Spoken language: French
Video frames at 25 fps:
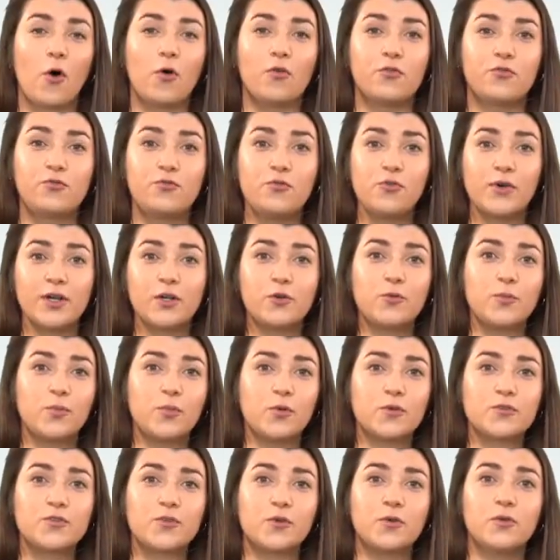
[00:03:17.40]
en vous
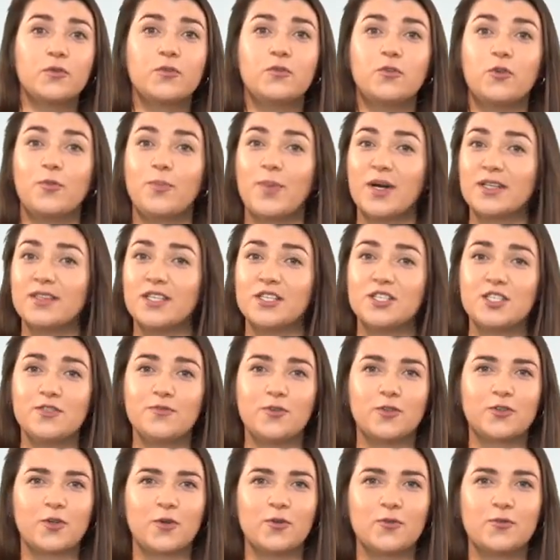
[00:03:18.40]
récompensant de partager
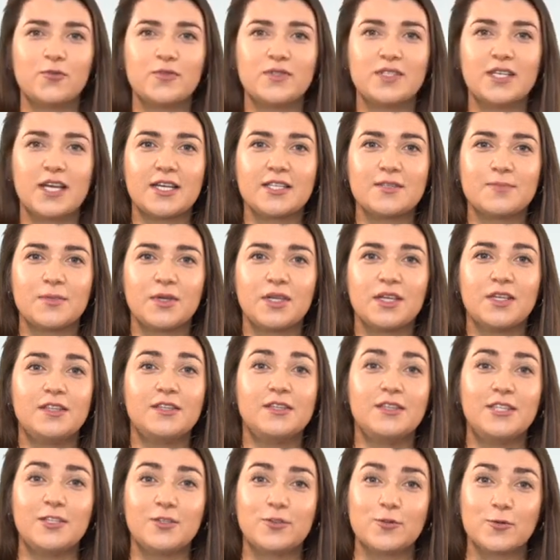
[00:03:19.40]
votre enthousiasme
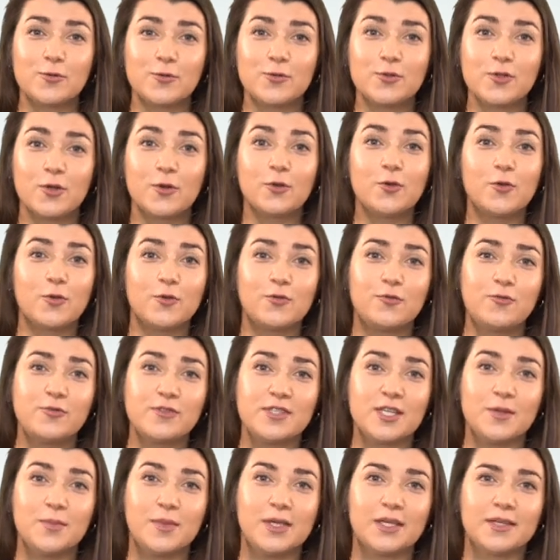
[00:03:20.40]
des choses que
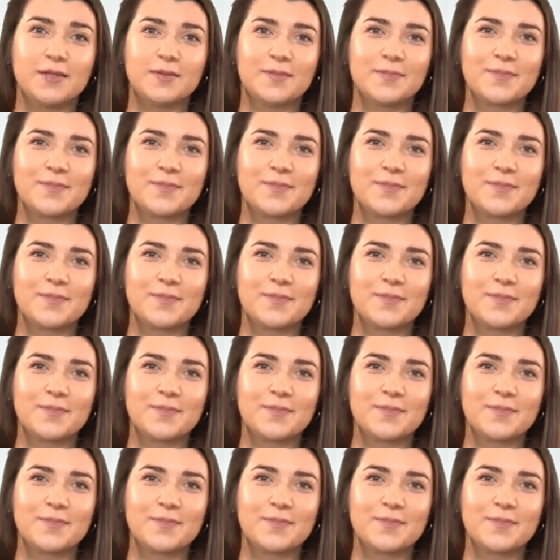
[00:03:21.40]
vous aimez.